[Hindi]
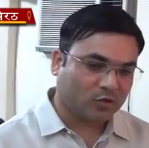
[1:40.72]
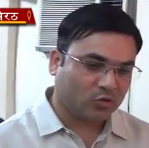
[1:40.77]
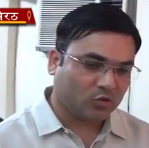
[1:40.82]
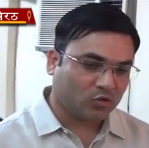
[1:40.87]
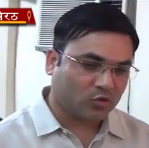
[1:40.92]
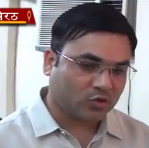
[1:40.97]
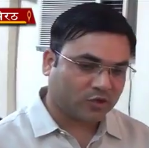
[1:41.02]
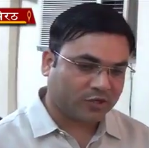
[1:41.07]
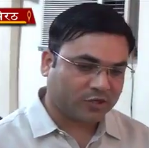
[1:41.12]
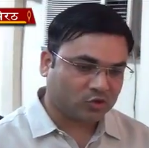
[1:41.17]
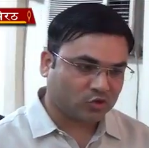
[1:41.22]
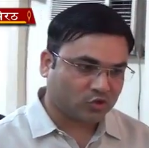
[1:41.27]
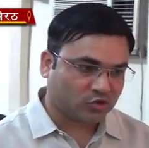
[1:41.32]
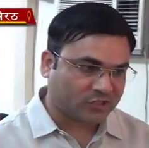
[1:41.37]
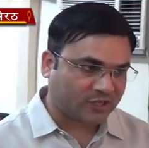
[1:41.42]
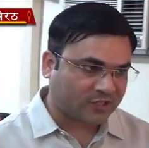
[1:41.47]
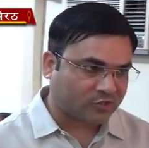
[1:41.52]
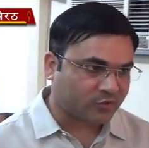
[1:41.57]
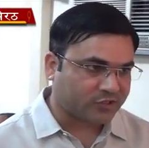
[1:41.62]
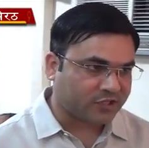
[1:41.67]
इन लोगों की
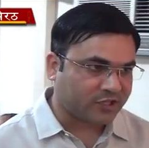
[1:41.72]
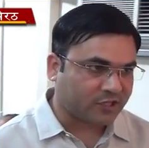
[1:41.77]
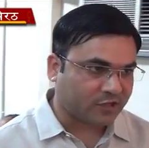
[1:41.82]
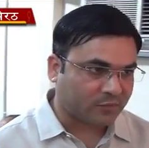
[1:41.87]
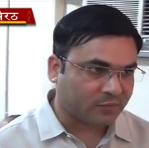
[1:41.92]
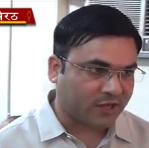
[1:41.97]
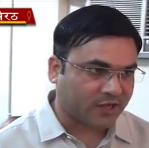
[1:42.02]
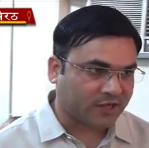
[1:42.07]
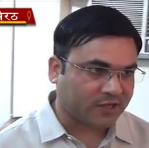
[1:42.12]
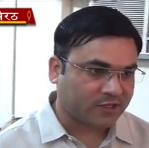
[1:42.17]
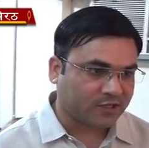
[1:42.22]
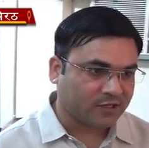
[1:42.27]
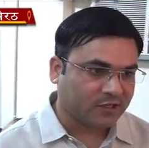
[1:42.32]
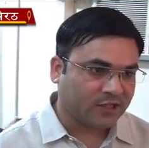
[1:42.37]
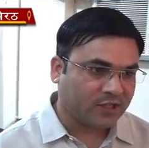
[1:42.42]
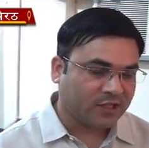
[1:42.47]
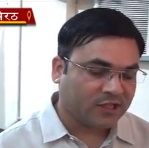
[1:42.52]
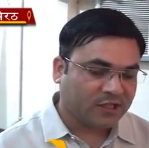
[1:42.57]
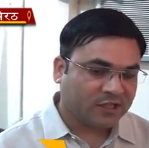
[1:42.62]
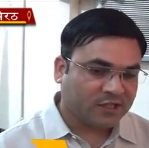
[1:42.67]
जो छात्रवृत्ति की मांग
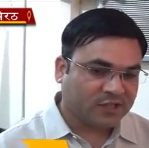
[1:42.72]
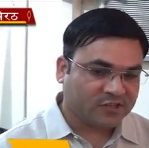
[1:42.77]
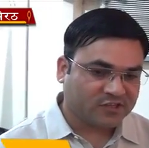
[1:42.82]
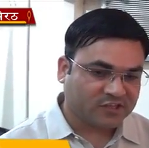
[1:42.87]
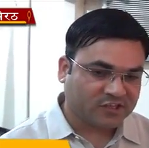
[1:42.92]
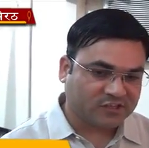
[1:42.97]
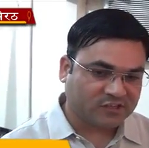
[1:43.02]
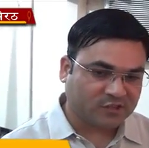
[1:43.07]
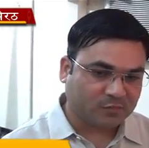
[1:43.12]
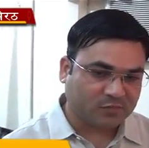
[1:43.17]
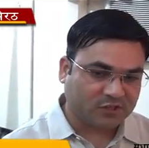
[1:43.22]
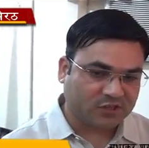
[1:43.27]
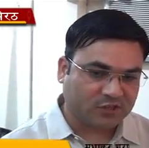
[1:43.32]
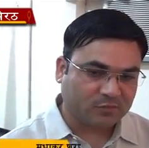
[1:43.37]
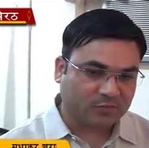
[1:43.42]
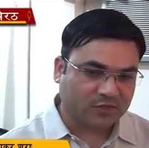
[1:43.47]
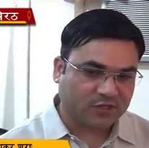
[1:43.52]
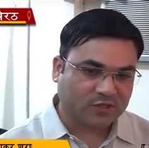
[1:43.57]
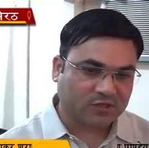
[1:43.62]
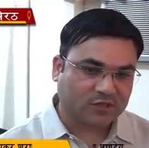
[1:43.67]
है इसके
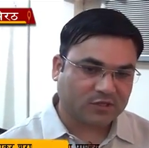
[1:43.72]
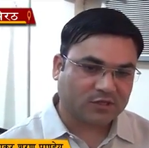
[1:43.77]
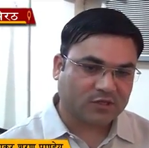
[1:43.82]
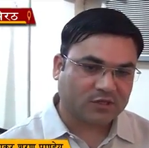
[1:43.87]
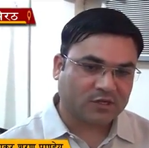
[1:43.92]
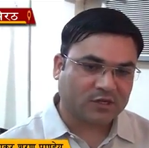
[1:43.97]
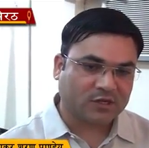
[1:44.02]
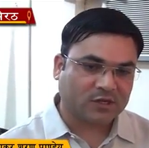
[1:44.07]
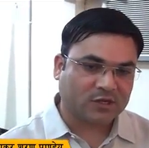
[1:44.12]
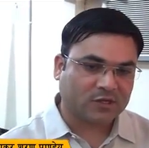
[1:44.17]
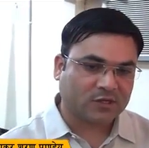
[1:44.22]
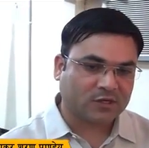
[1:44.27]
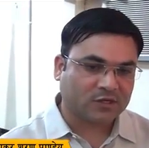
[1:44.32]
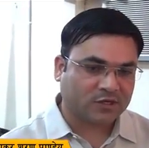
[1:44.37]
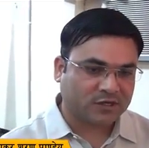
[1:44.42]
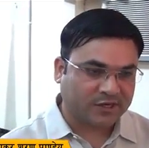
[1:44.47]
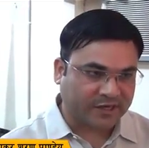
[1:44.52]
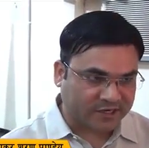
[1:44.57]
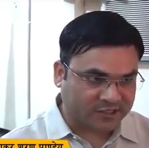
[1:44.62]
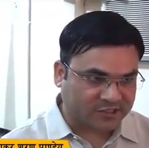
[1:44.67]
संबंध में
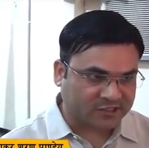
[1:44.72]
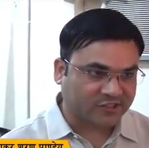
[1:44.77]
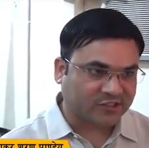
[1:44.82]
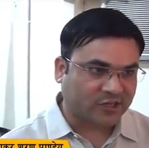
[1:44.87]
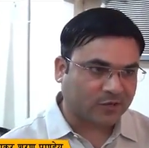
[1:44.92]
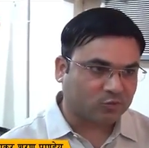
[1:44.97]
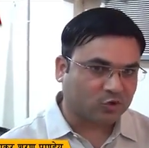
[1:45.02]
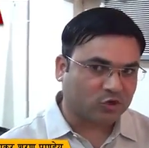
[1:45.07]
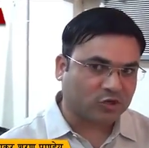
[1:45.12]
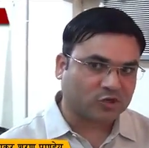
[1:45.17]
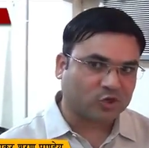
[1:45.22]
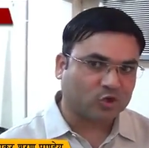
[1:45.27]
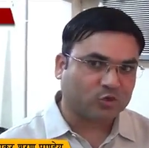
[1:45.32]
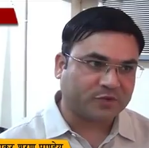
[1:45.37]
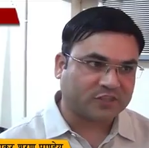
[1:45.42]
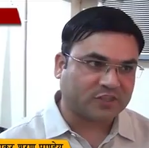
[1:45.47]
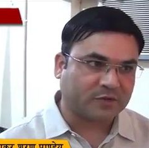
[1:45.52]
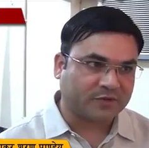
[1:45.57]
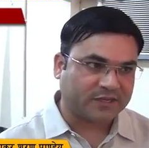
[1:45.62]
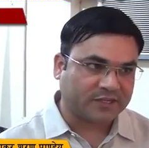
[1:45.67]
डायरेक्टर साहब को
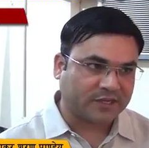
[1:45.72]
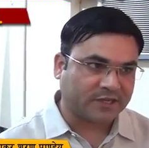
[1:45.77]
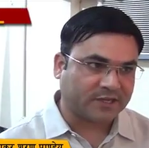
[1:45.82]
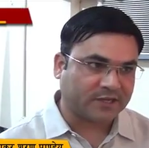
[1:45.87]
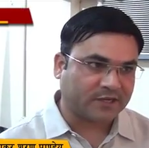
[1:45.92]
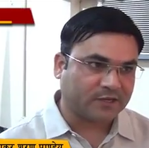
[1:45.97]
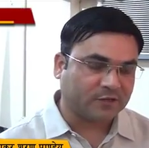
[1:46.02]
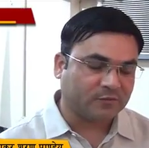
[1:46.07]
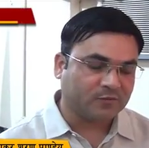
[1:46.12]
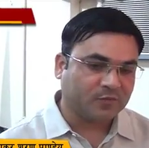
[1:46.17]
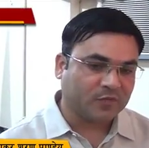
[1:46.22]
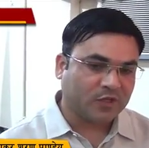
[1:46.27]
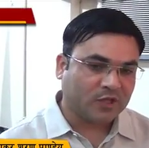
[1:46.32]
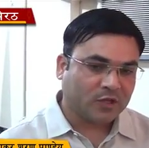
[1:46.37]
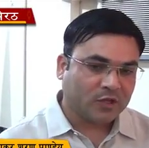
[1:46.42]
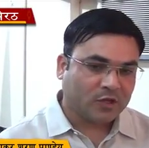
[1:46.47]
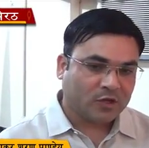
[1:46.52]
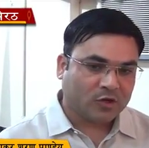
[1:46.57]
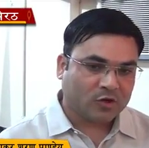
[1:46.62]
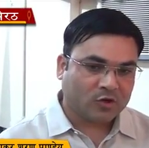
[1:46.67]
लखनऊ पत्र भेजा गया है
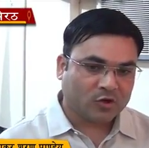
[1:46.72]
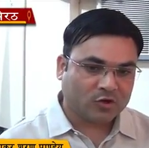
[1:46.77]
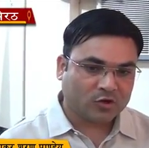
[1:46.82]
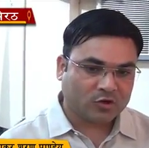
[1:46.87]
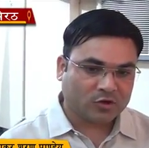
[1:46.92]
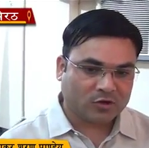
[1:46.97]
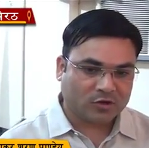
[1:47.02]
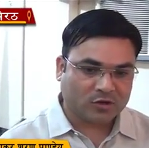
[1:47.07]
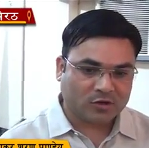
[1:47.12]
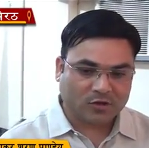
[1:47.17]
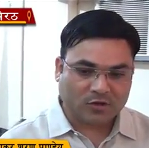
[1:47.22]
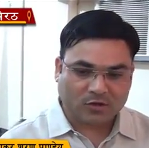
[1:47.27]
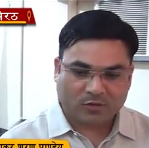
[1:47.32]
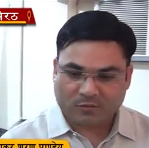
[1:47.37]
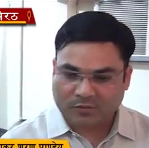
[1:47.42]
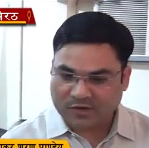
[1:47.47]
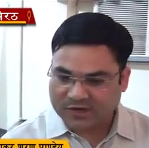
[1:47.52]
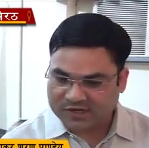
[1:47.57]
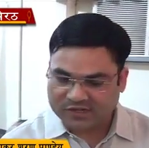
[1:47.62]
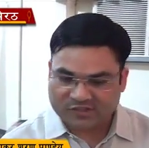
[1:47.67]
और
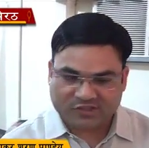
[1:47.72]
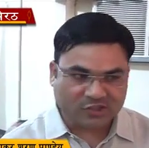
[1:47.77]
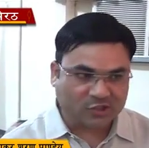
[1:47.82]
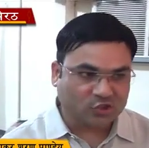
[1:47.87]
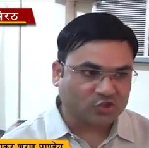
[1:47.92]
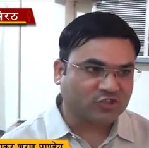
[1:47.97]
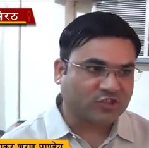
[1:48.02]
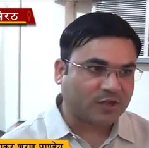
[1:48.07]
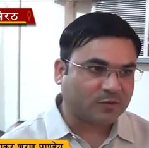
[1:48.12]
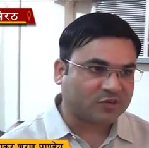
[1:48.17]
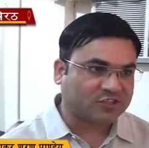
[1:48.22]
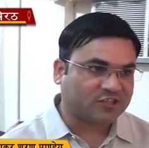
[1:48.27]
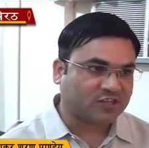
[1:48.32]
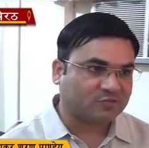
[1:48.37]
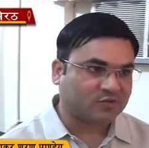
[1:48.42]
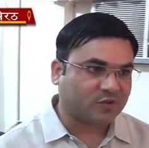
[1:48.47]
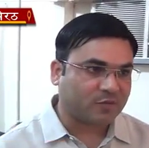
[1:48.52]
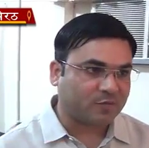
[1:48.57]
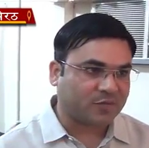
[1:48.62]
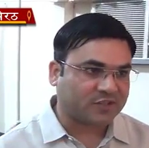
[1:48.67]
माननीय सी साहब
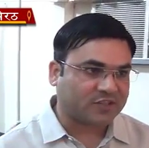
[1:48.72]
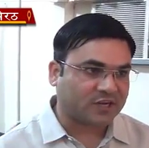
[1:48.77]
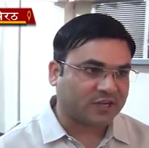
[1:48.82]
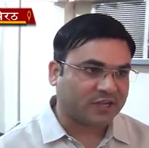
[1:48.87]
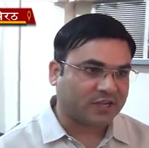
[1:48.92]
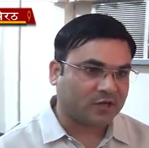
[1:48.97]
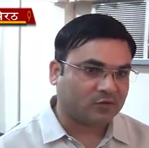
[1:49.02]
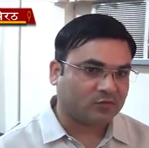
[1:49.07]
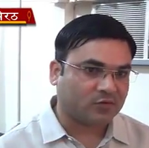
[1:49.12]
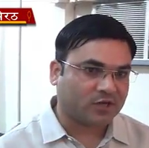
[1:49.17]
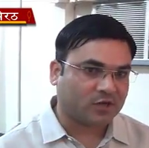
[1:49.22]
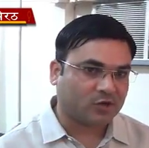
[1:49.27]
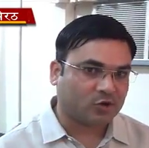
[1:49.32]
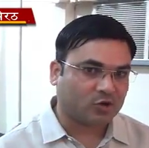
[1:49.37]
की तरफ से भी पत्र गया हुआ